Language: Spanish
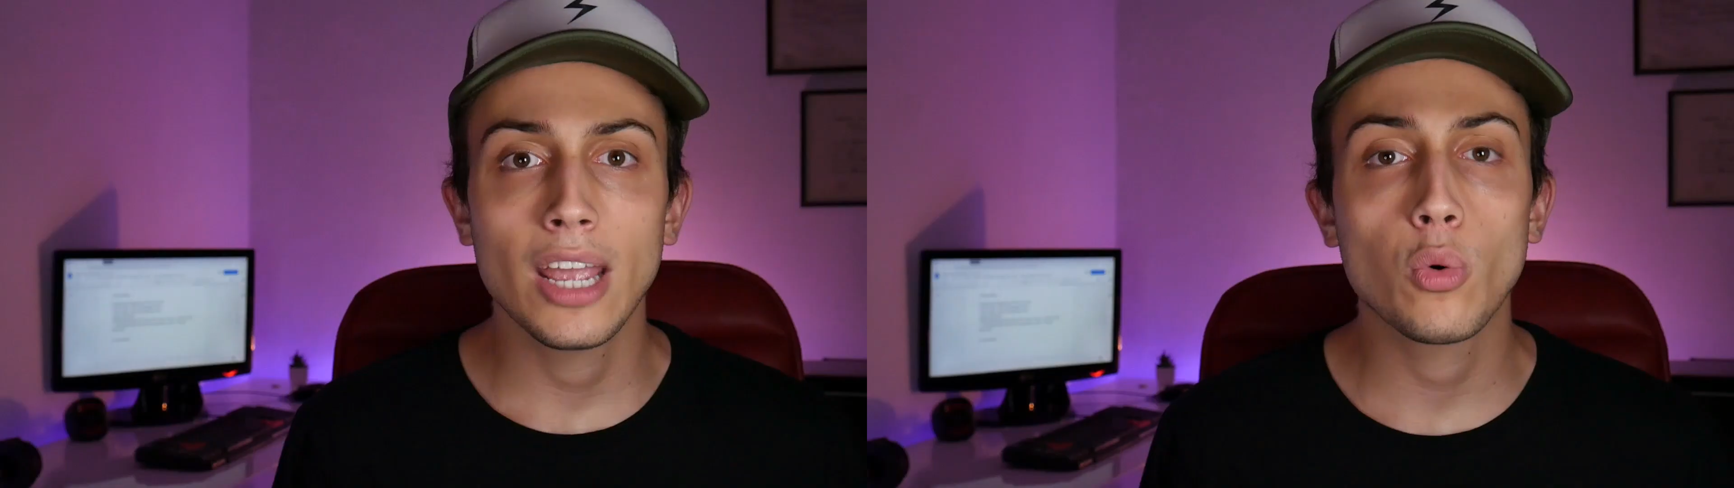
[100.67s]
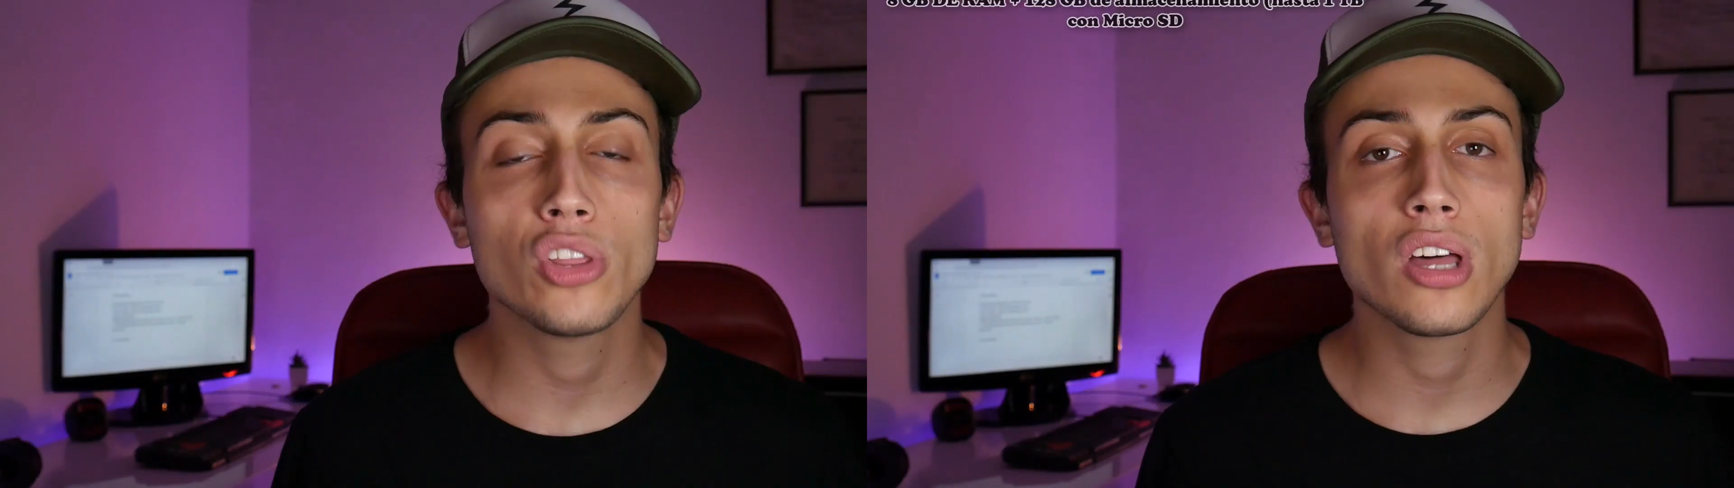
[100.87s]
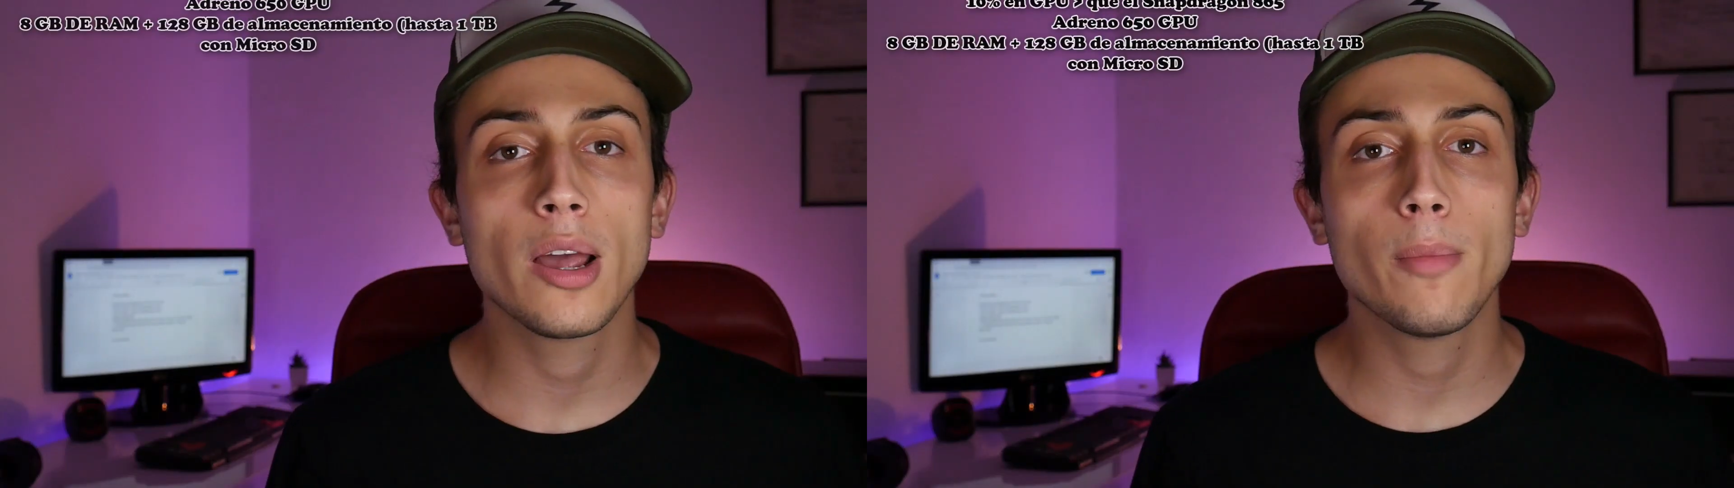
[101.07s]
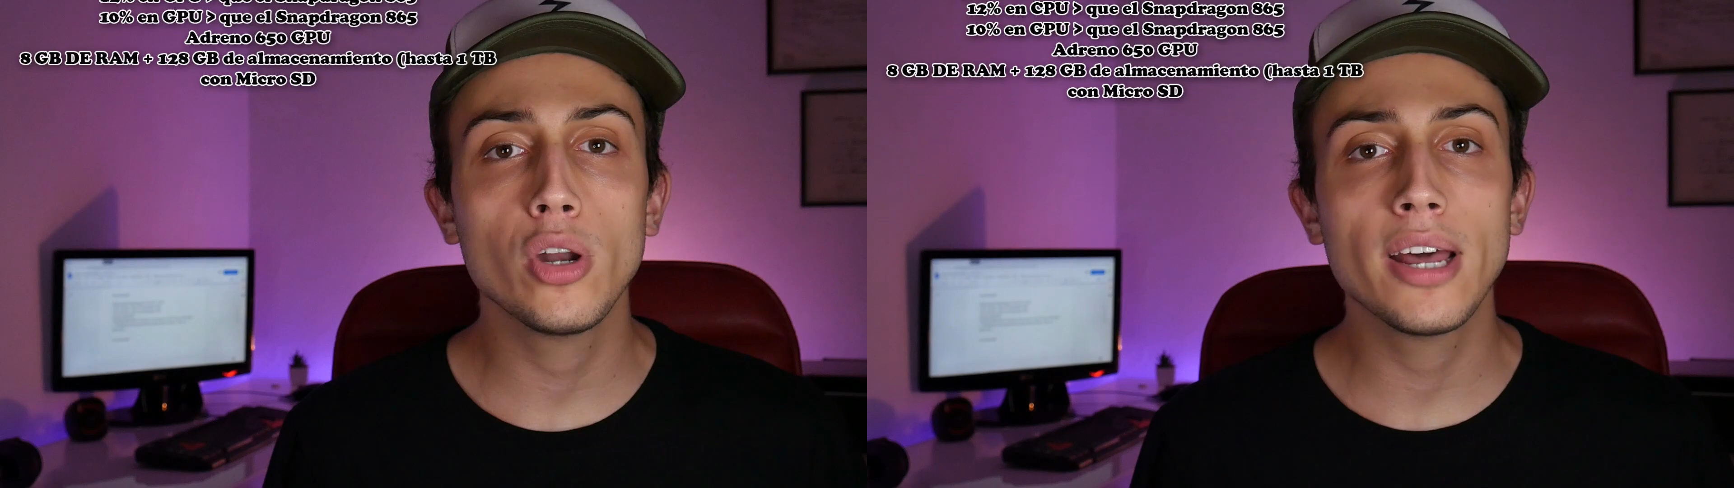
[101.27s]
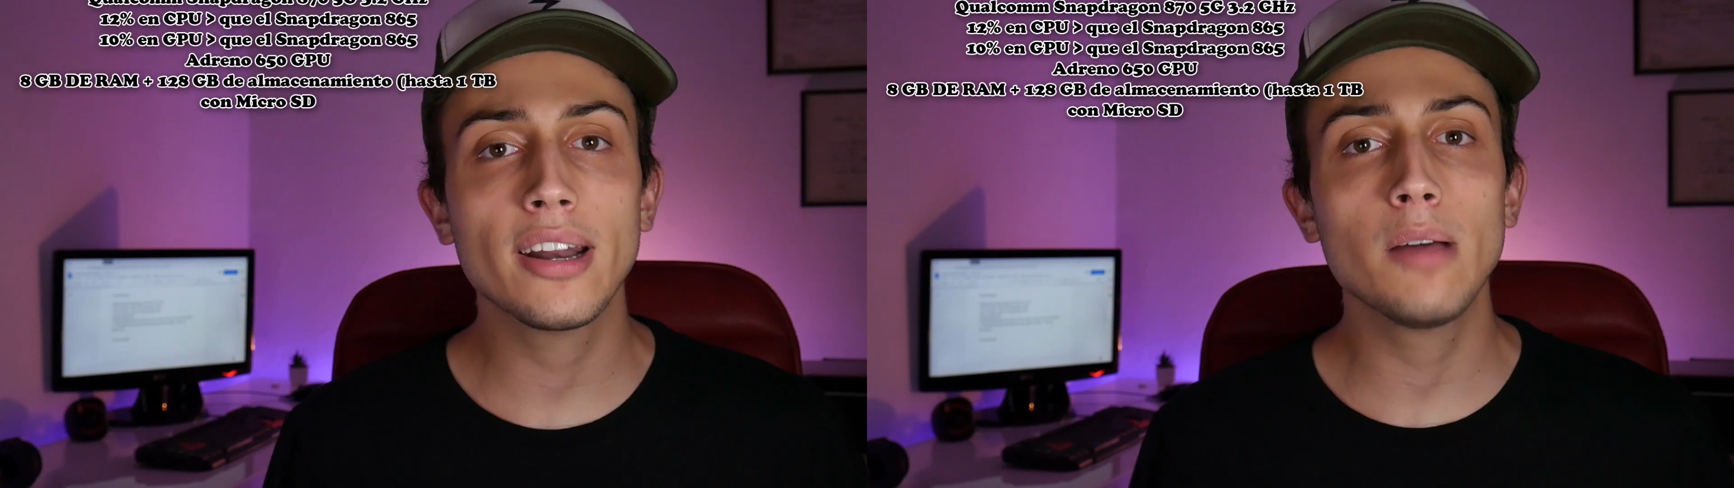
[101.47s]
En cuanto a la
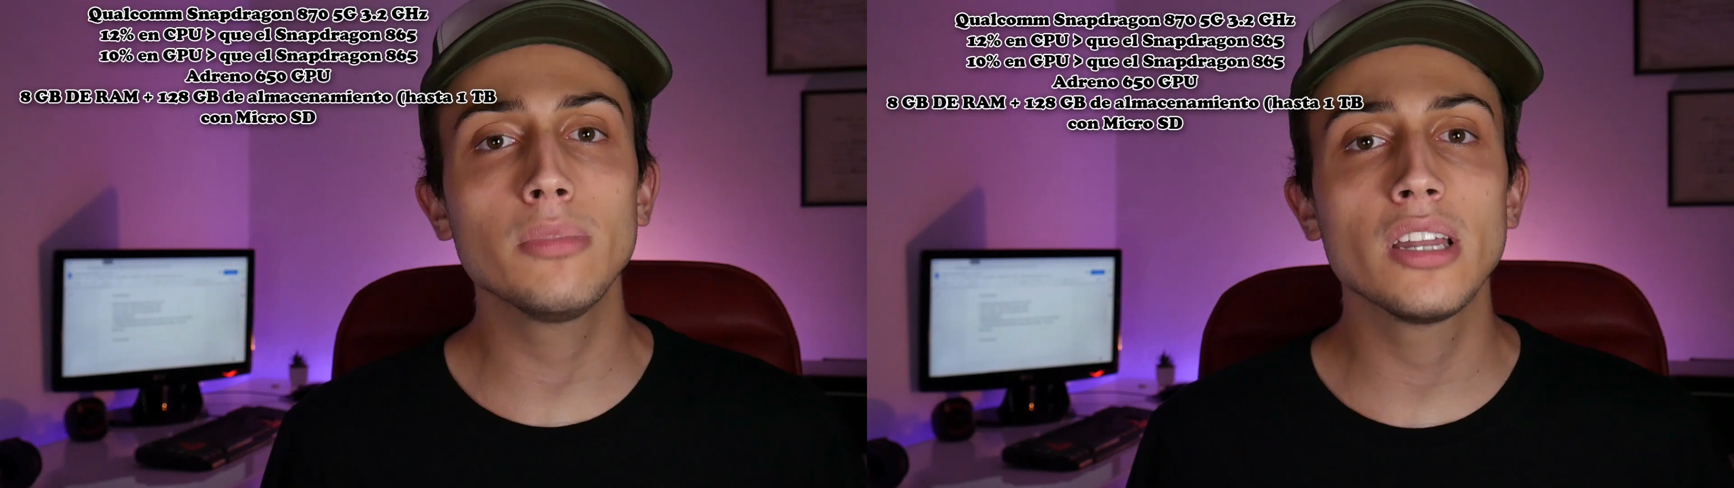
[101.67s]
memoria RAM,